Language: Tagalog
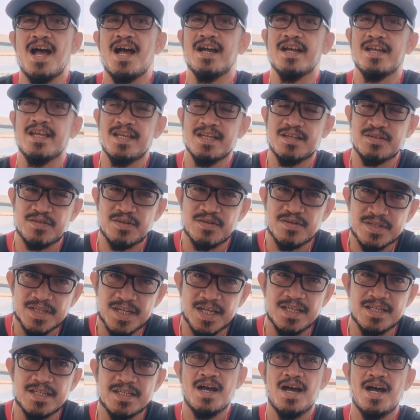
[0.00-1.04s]
ang
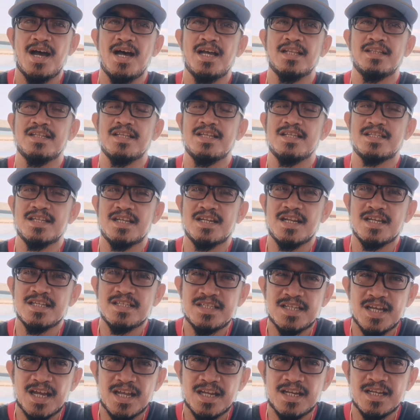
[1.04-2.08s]
exercise. At isa na
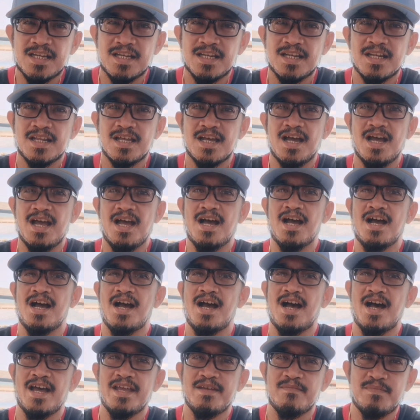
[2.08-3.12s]
dyan ang
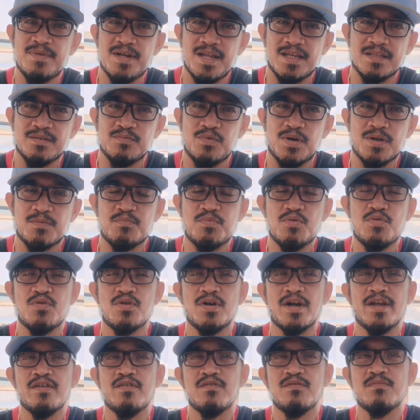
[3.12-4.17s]
high blood. Huwag po
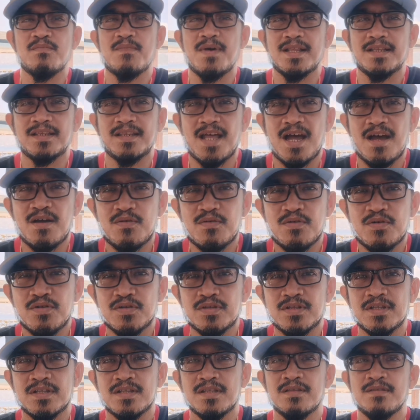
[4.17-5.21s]
kayong matakot
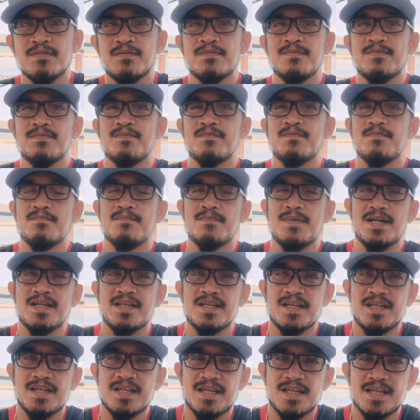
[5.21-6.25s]

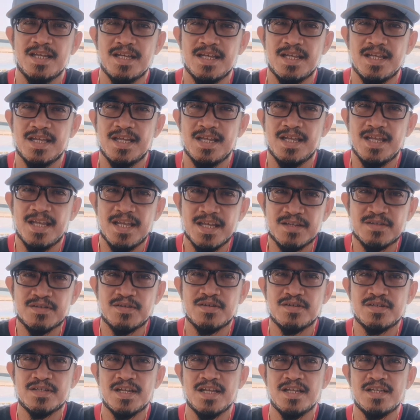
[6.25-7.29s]

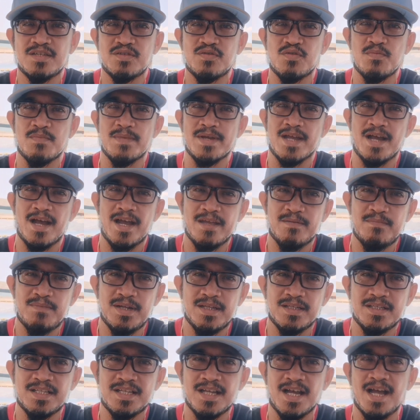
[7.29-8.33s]
mag-exercise kung may high
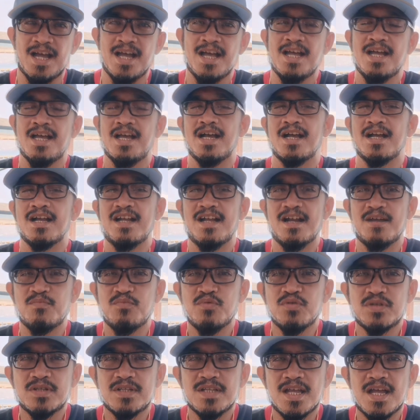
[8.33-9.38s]
blood ka.
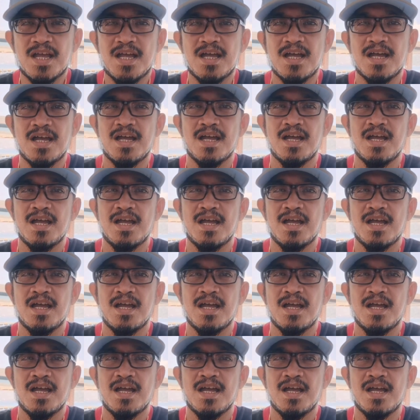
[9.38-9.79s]
Gamot nga